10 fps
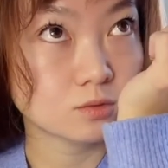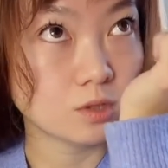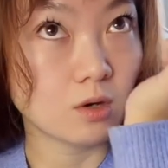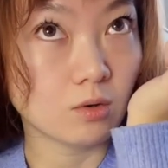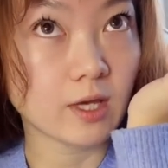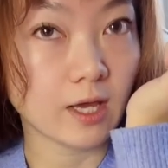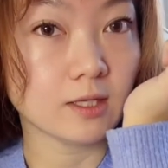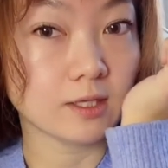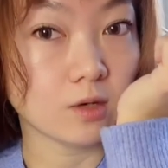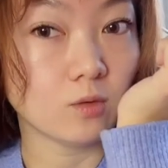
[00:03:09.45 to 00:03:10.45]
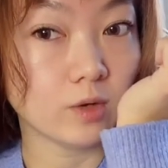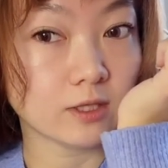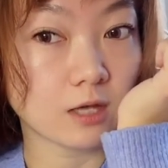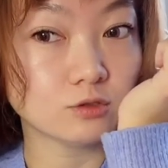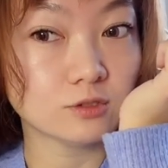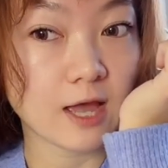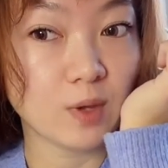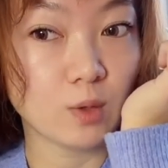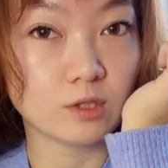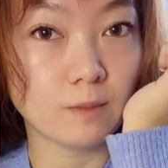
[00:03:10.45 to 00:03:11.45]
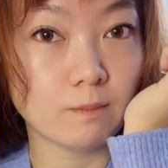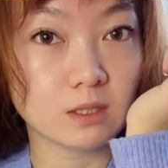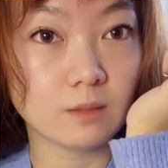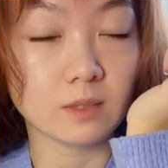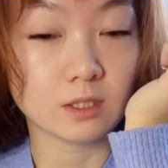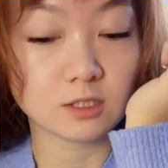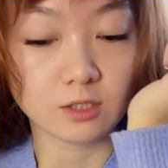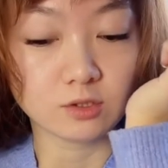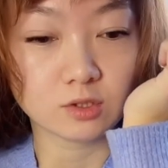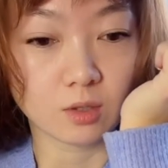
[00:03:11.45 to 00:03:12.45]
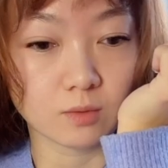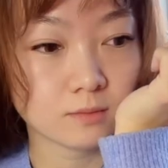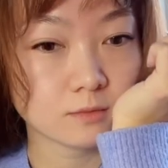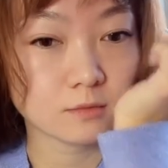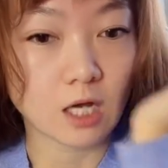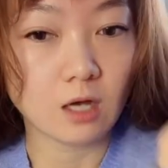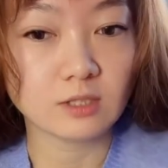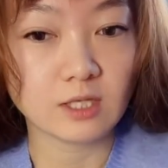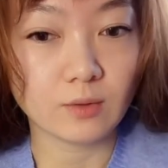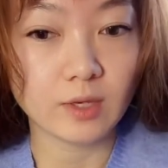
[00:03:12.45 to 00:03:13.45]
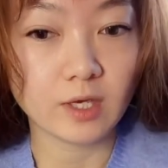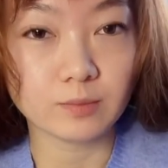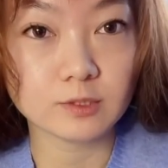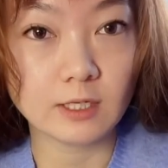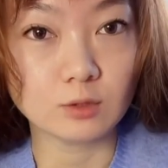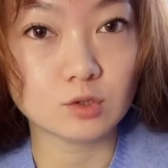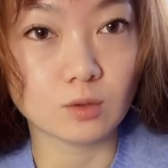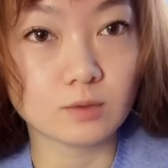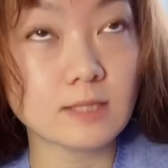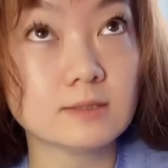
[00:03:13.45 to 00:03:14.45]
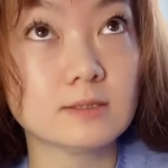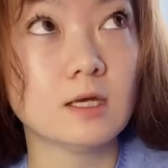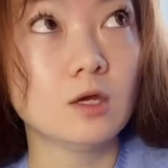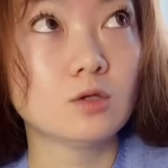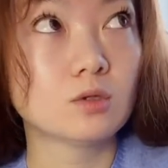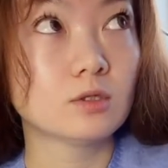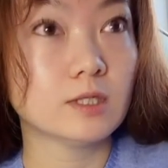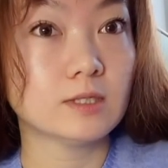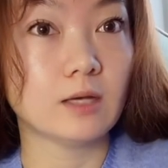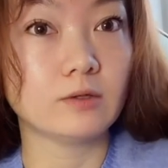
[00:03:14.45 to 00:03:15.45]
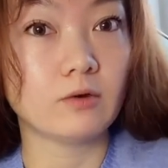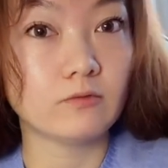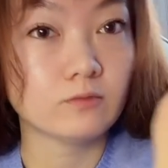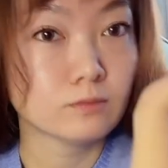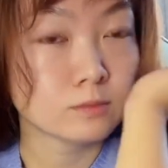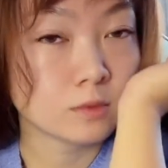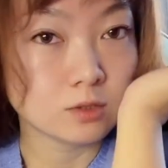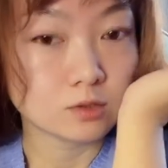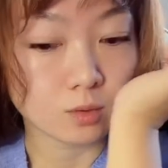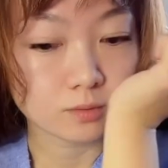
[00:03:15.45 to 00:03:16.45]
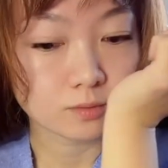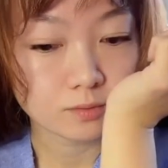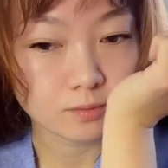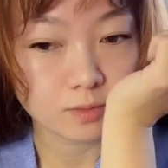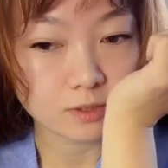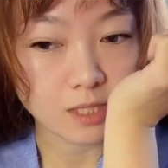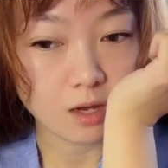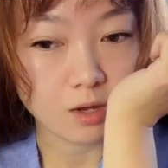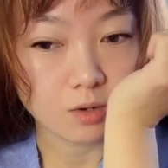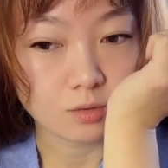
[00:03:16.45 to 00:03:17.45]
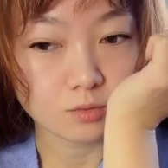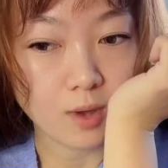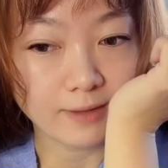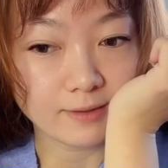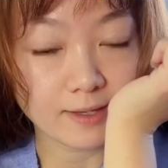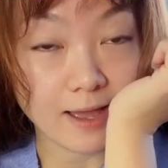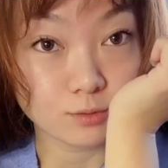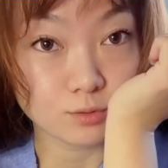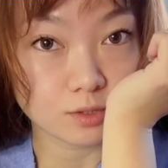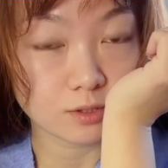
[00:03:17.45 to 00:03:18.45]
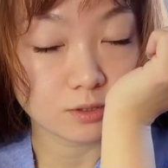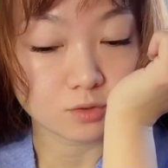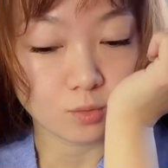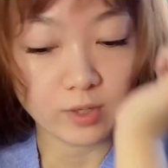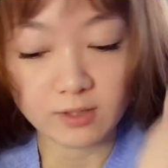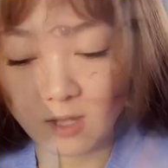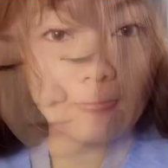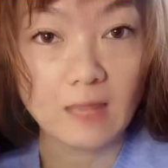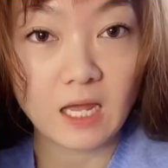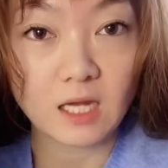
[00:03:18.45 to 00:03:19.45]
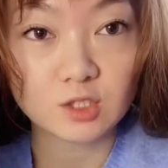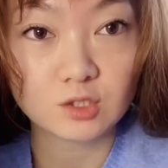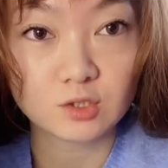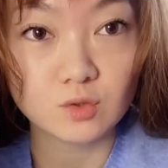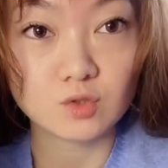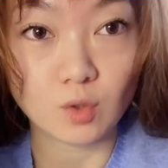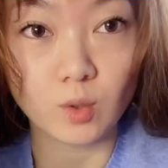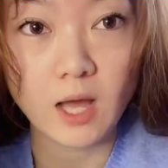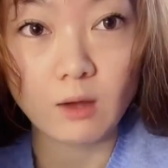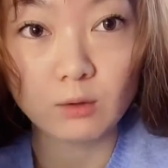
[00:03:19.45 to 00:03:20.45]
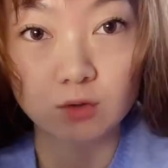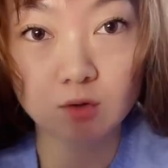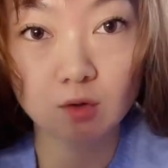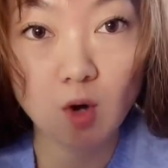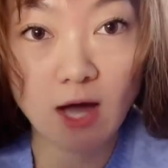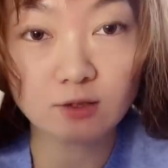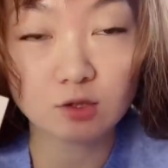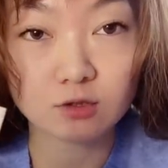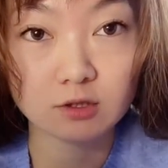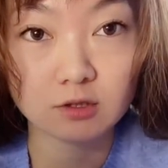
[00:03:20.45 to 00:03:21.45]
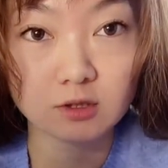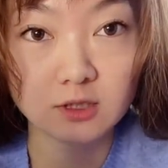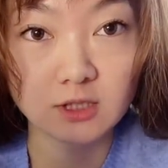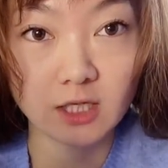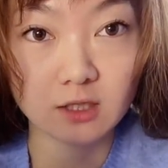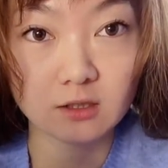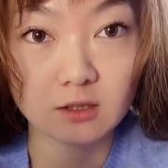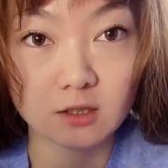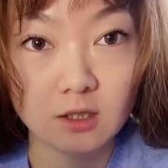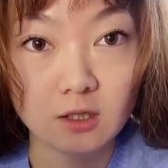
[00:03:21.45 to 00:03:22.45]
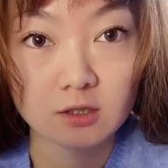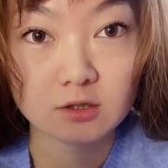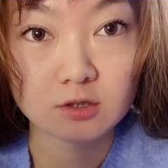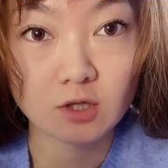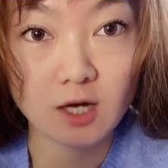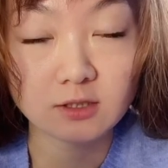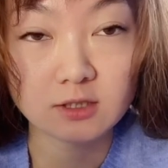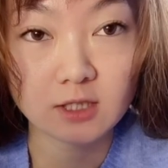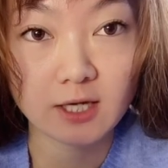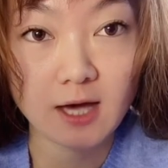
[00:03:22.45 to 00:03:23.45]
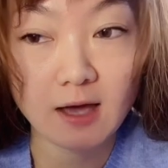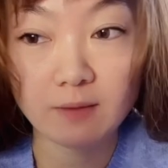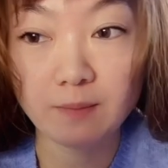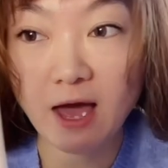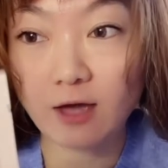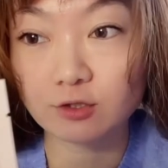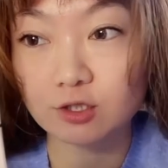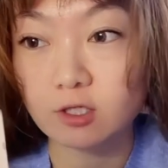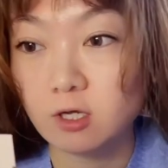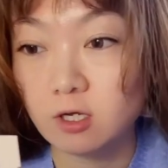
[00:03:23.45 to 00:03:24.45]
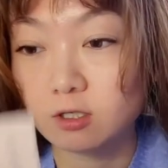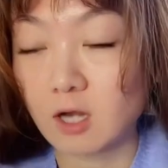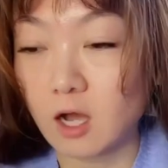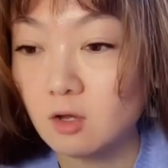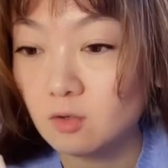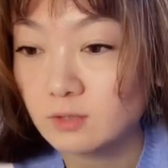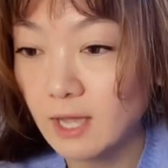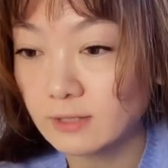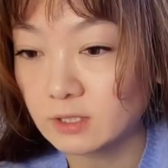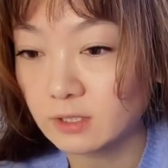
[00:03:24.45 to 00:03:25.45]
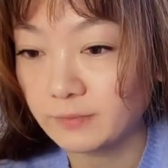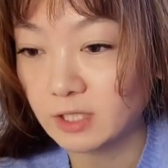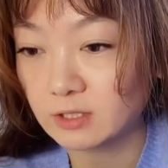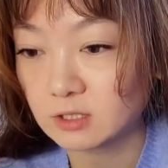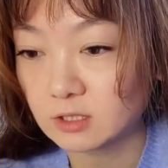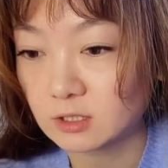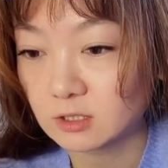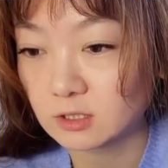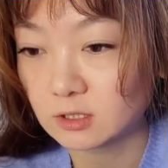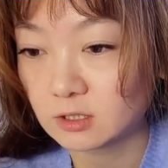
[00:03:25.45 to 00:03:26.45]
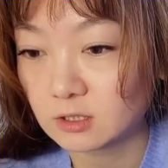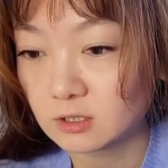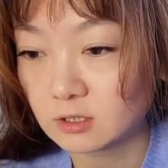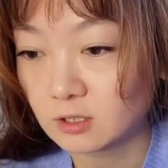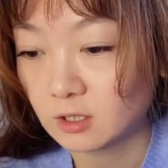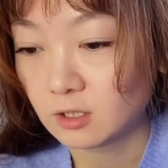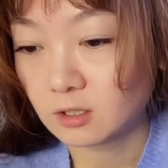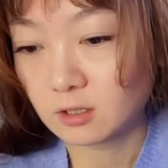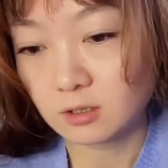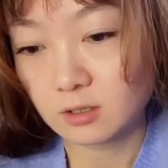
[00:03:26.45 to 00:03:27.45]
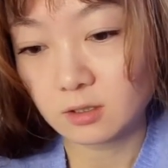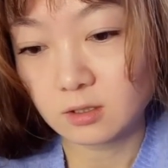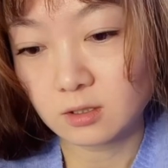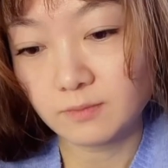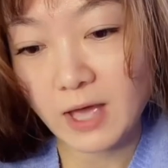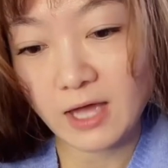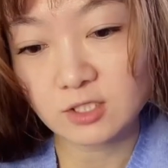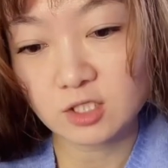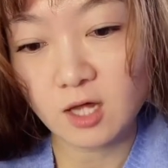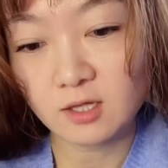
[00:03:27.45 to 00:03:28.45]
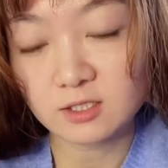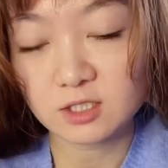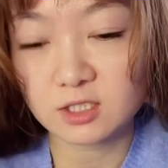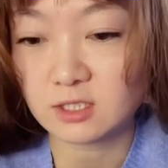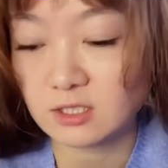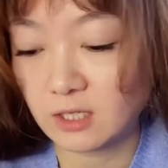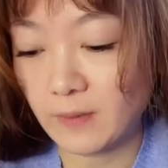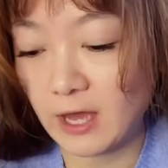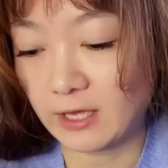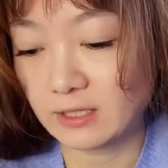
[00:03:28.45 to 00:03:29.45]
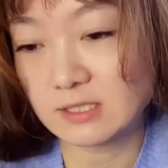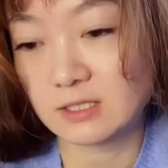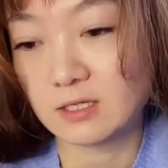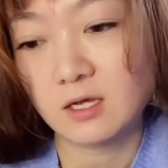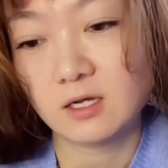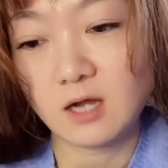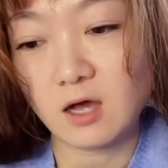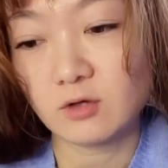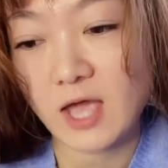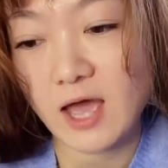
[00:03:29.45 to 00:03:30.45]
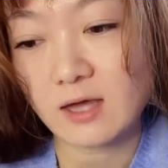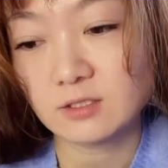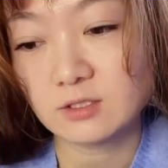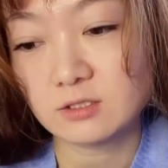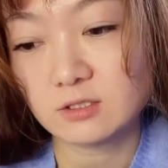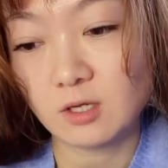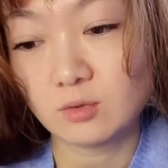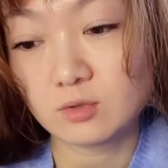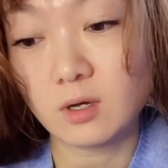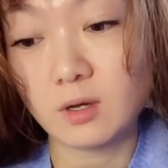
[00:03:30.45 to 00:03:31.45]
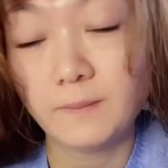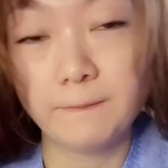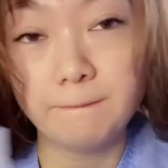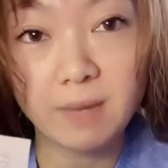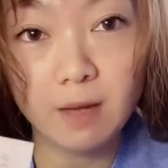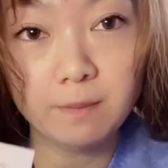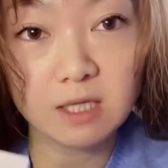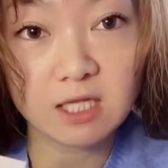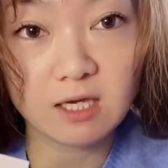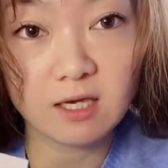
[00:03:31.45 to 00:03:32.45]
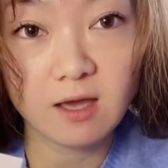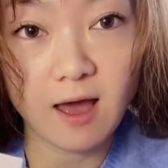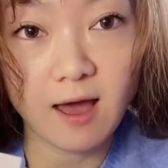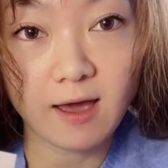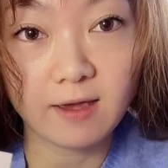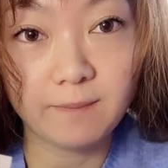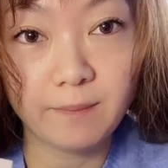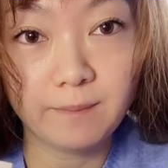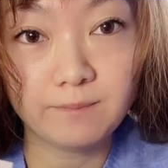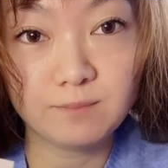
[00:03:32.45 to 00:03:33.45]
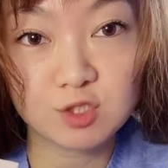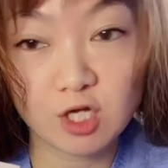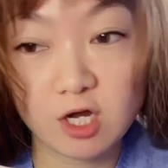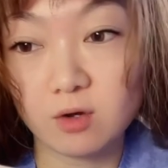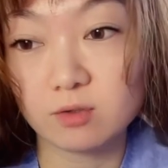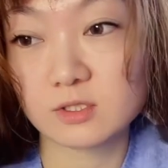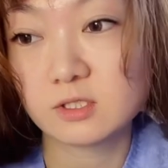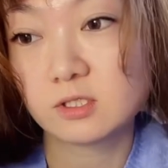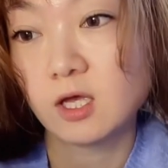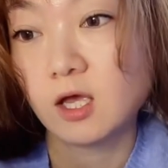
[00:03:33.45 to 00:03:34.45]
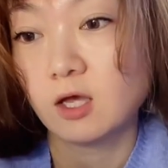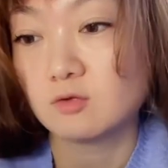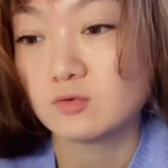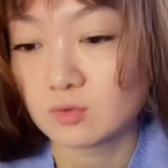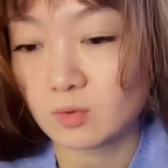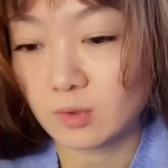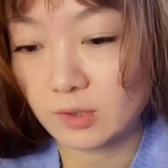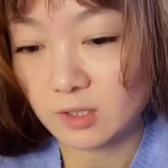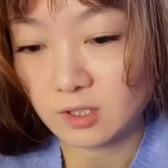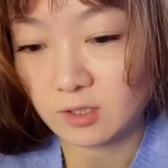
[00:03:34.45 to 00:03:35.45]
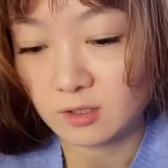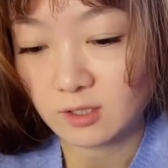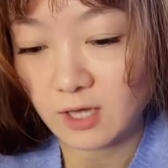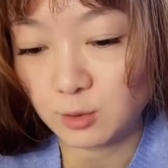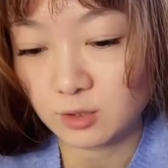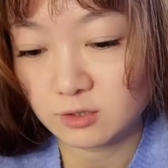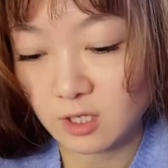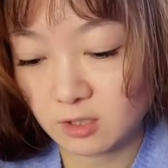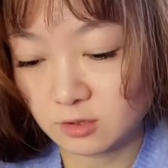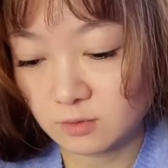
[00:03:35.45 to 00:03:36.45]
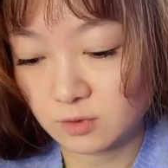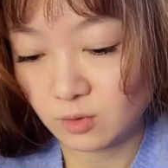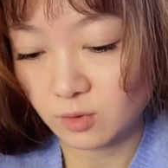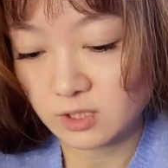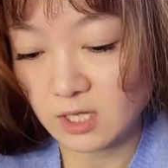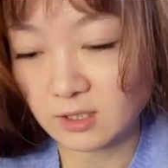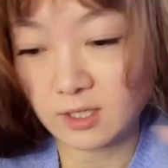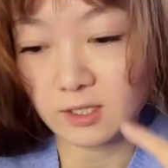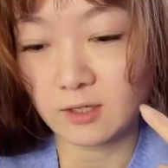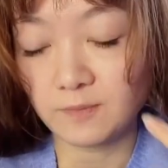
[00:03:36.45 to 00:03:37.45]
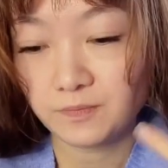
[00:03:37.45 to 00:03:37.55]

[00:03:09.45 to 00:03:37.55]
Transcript: 最 OK 的一个味道，就是它没有那么那么的成熟，然后甜味也不是很重，但是多多少少有那种比较暖的感觉的那种味道。那十九号的话就是这个，十九号是这个 iPad，然后它这个名字是呃 Patchology 这个牌子，然后它是叫做 Bubbly Eye Jells，所以感觉上是不是会像那个？